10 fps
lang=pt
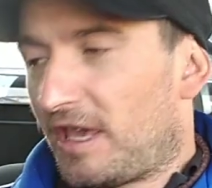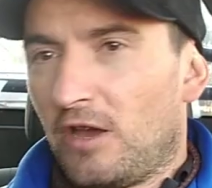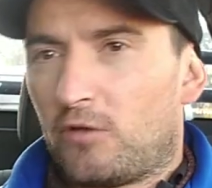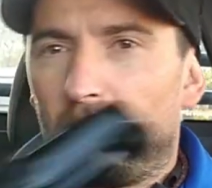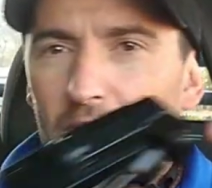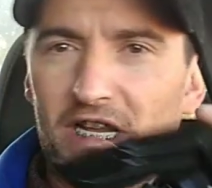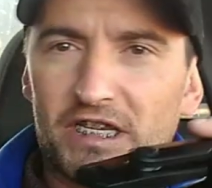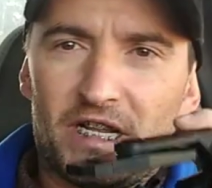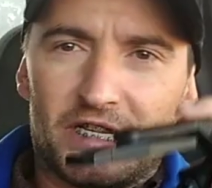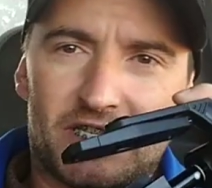aqui eu comprei da
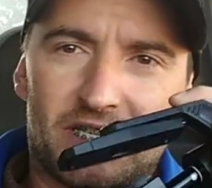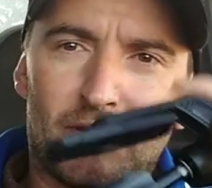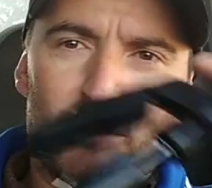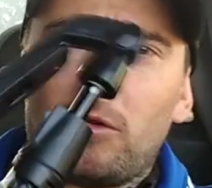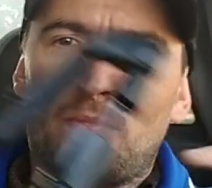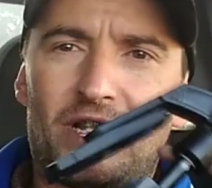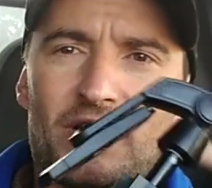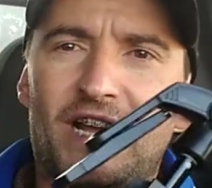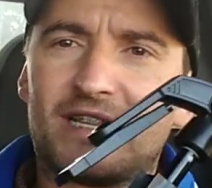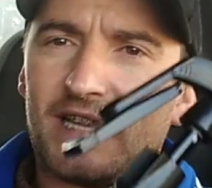China, gente. Sabia que eu comprei
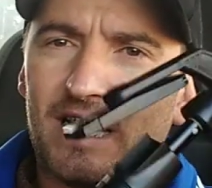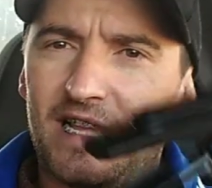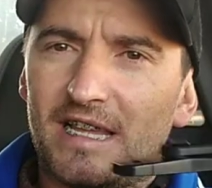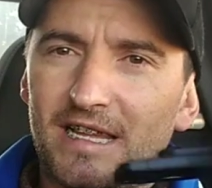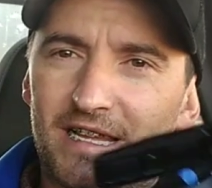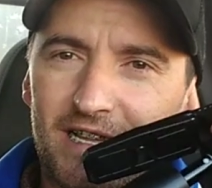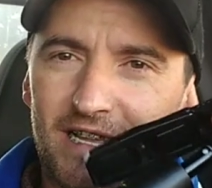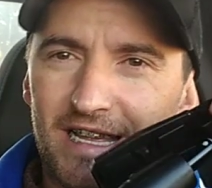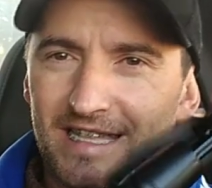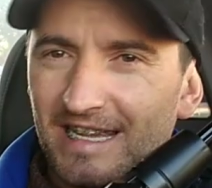de graça ele?
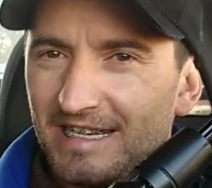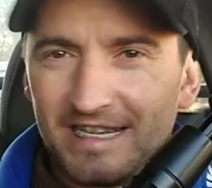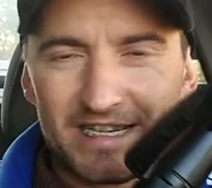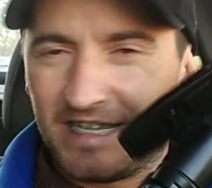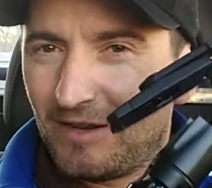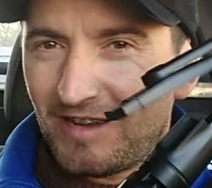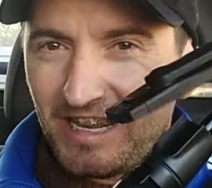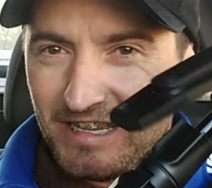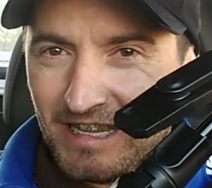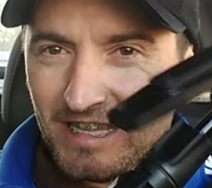Tem gente que não
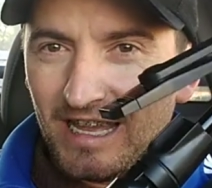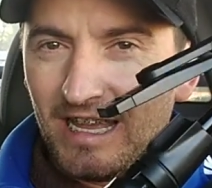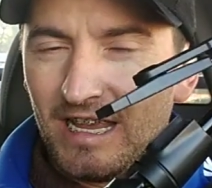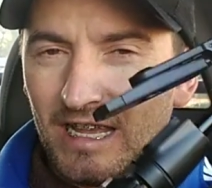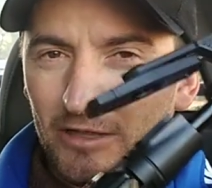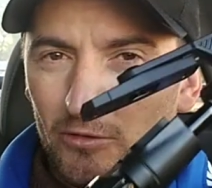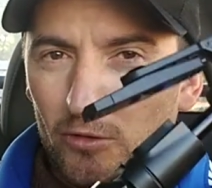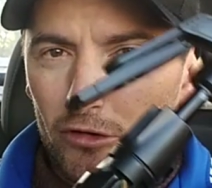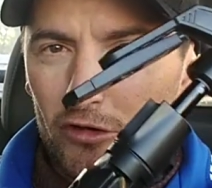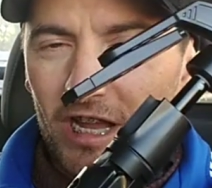acredita. No
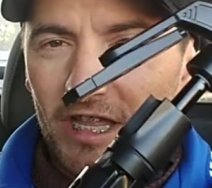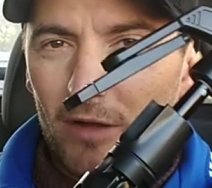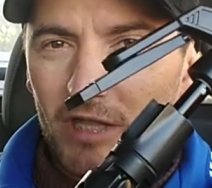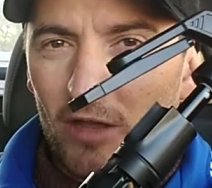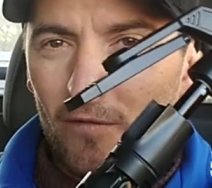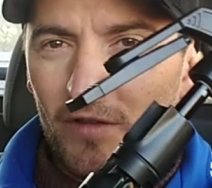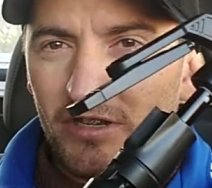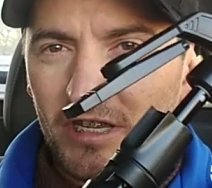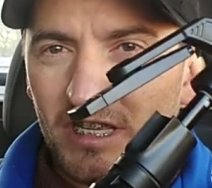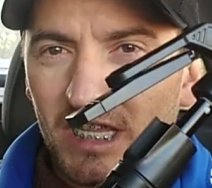outro canal eu tenho um
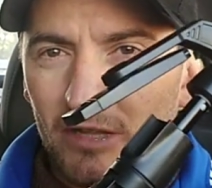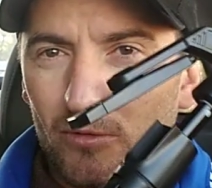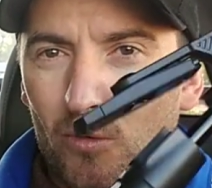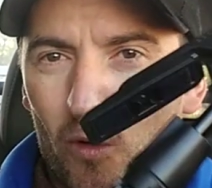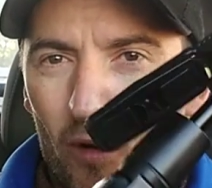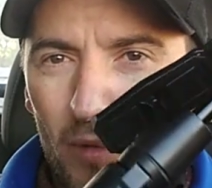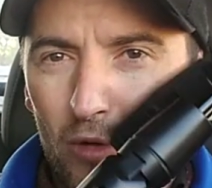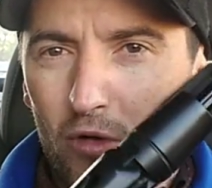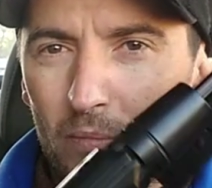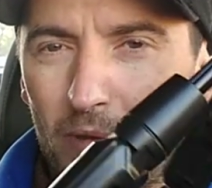vídeo ensinando como
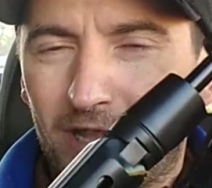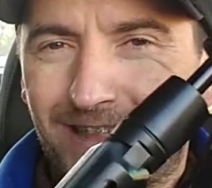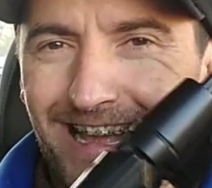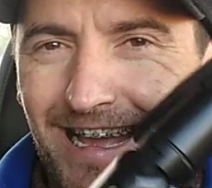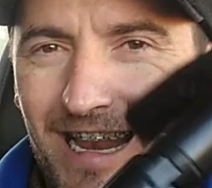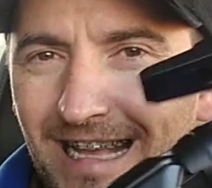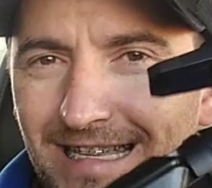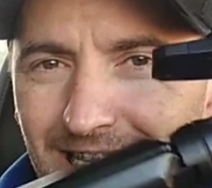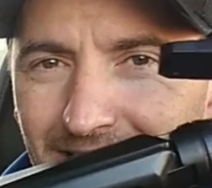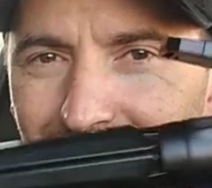eu comprei de
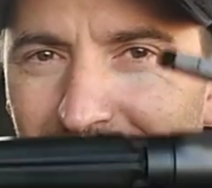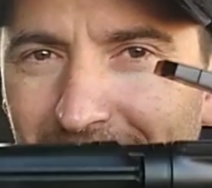graça da